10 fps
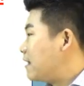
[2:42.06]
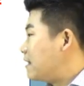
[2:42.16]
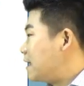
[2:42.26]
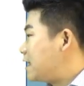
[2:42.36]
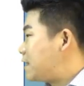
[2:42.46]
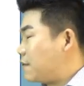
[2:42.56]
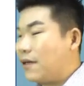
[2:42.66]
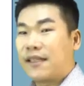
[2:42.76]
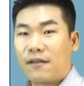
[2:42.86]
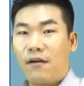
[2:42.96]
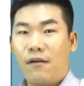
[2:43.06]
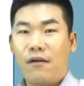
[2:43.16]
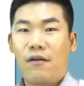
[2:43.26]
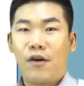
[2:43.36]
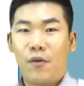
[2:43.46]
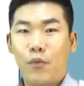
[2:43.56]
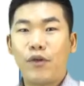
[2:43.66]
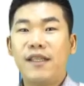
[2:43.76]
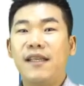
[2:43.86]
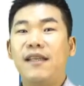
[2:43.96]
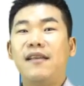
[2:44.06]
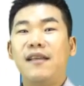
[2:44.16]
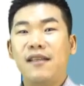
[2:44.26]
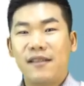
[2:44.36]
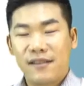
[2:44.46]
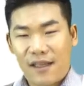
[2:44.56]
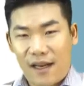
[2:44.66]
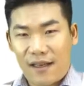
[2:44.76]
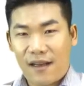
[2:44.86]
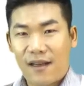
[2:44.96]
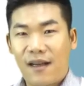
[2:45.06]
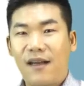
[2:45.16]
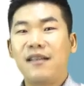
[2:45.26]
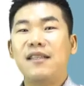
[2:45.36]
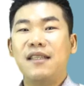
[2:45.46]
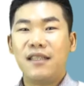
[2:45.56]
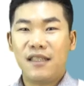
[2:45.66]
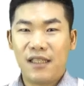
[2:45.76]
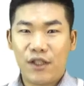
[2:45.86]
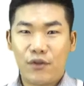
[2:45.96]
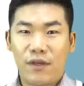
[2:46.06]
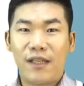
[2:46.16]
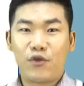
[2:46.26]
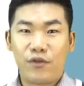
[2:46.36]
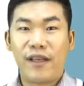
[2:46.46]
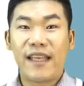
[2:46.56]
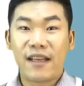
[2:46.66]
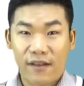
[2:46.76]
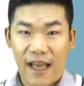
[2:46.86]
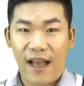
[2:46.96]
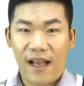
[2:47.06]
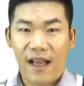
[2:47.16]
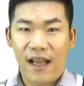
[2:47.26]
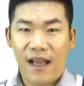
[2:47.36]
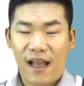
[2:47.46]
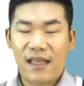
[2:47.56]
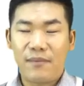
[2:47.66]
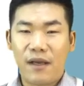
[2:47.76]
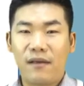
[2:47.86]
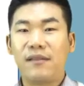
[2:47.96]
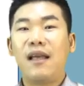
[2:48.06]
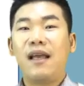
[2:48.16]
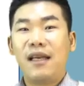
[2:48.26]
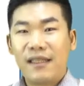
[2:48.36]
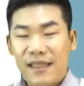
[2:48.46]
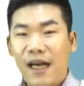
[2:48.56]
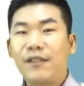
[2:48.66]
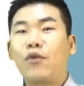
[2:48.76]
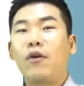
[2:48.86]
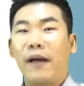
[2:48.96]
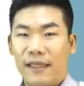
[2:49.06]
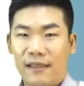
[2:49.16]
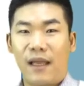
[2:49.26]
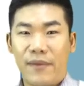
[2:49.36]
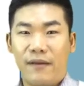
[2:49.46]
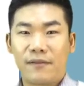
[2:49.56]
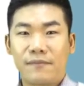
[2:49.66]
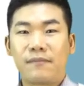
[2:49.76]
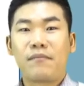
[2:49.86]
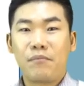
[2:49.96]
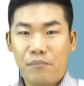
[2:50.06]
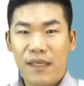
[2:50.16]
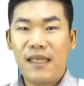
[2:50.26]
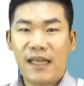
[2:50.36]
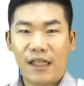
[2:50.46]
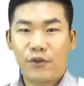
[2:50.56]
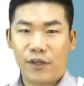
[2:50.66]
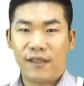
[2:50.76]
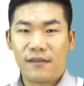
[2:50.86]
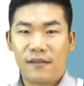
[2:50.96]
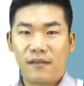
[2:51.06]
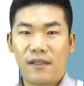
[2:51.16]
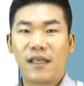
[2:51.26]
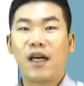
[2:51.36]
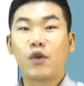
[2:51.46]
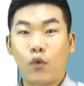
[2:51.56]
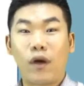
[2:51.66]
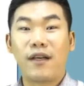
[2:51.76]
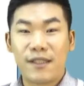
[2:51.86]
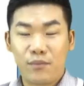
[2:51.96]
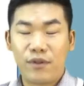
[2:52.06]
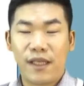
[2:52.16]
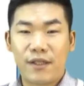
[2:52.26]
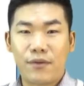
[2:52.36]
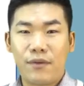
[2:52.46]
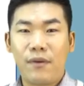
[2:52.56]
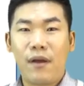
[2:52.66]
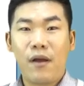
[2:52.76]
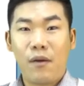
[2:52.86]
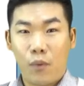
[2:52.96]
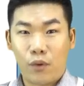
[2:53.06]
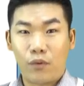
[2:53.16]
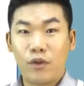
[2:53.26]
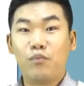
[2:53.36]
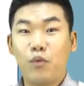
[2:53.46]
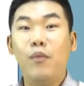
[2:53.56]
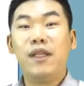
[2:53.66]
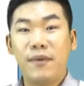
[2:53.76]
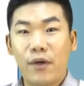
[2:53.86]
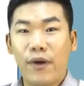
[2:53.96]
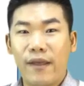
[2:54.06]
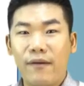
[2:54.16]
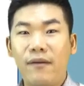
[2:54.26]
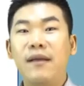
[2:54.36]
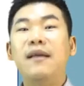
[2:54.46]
이 지역에서 본인이 살다가 이주를 한 주택이 있거나 아니면 상속을 받았다면 피상속인 그러니까 돌아가신 분이겠죠. 보통은 부모님일 거예요.